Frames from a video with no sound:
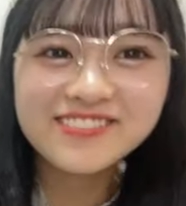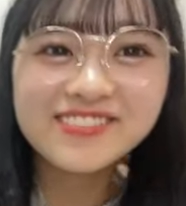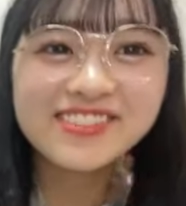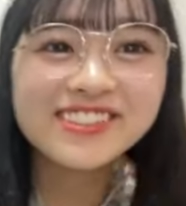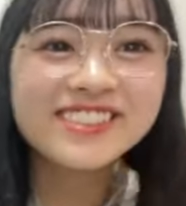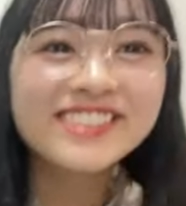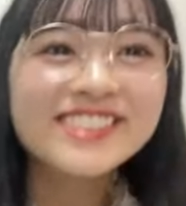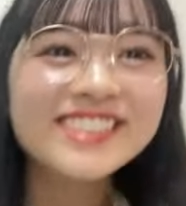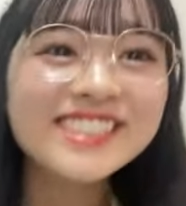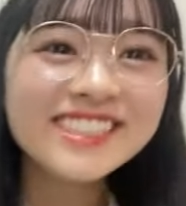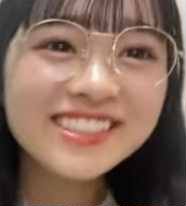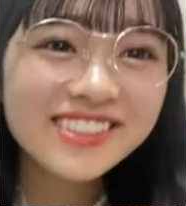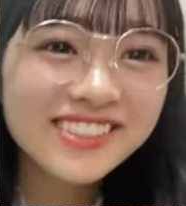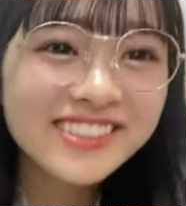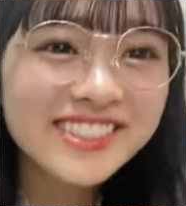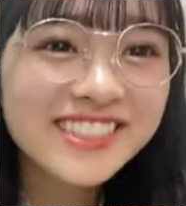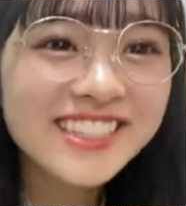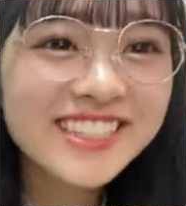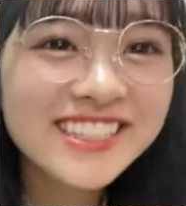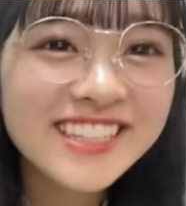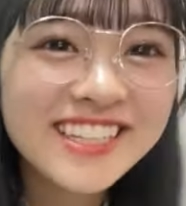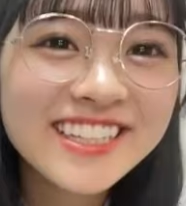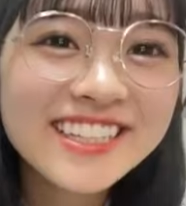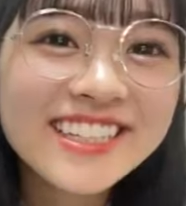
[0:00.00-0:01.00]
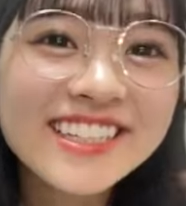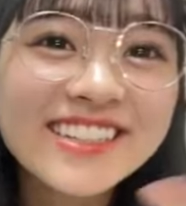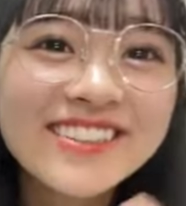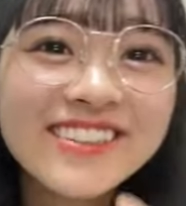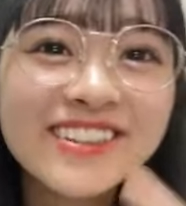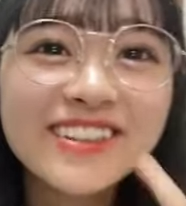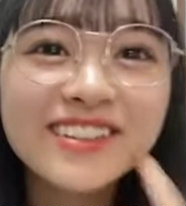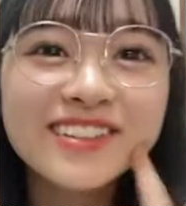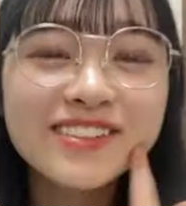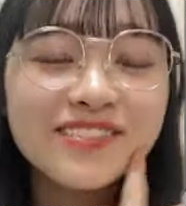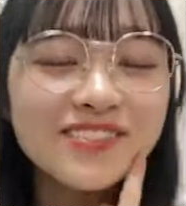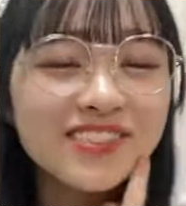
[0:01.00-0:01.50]
もう口閉じれないから
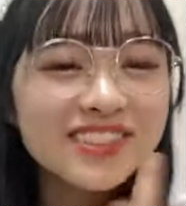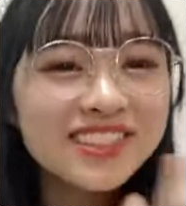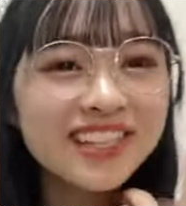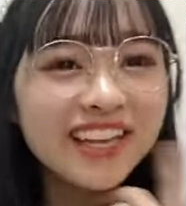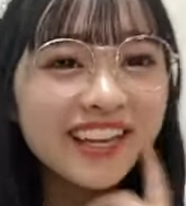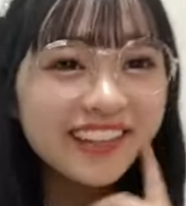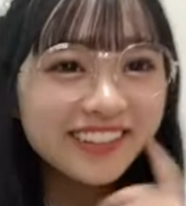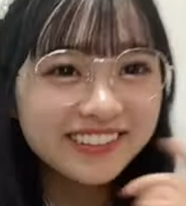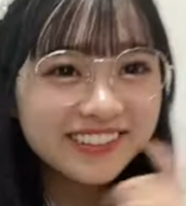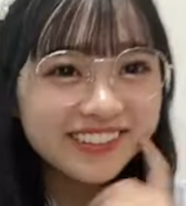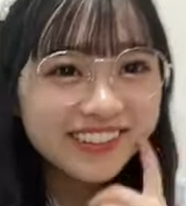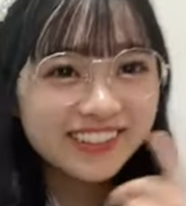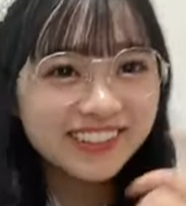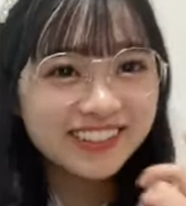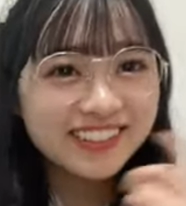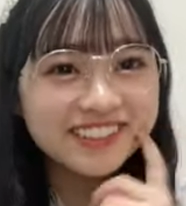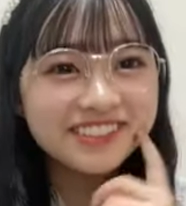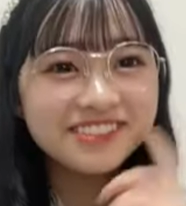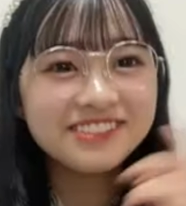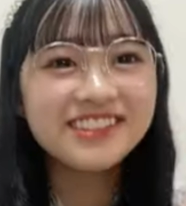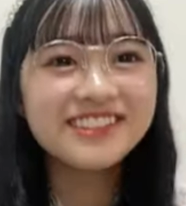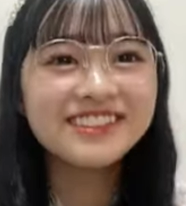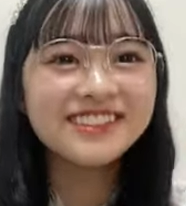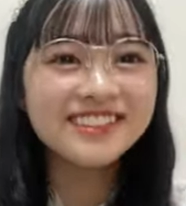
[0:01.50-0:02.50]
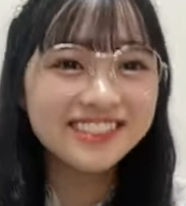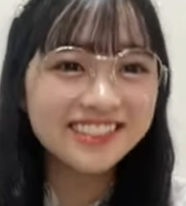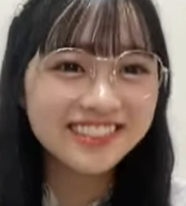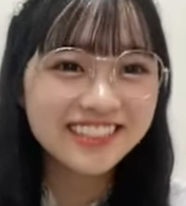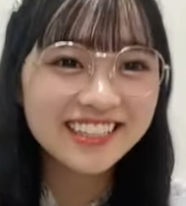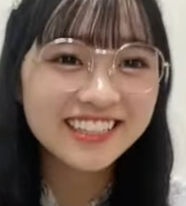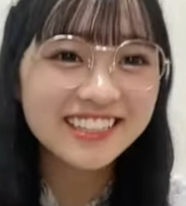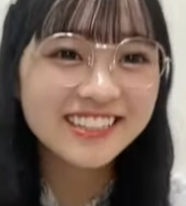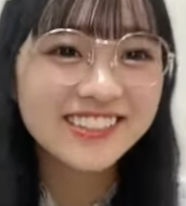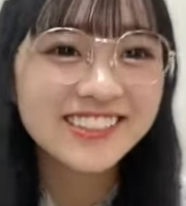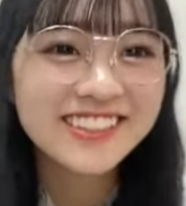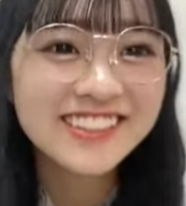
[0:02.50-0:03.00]
ほんと不細工になってしまうんです
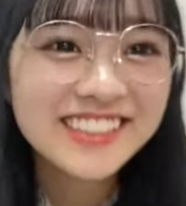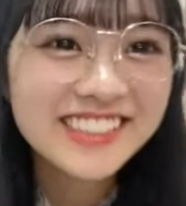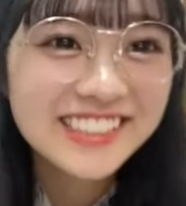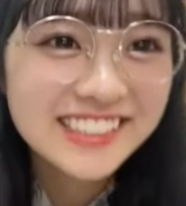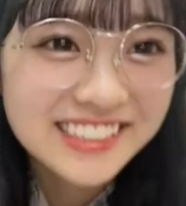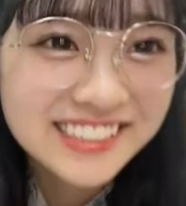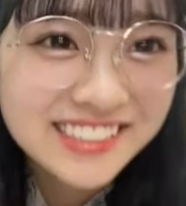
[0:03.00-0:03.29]
けど、